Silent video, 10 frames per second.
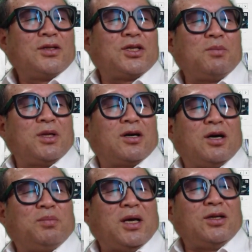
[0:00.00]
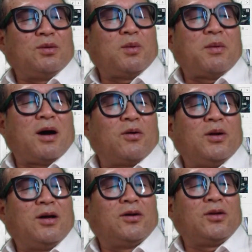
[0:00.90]
전부 다 껍데기 정보만 알고
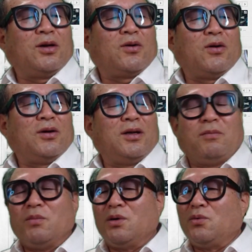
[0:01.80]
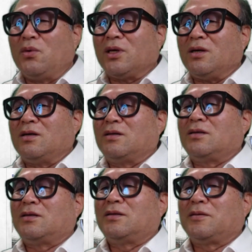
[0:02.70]
있는 것도 있고 이런 뭐
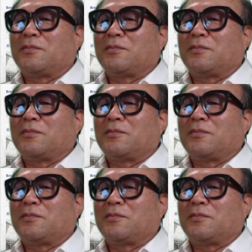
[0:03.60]
웃겨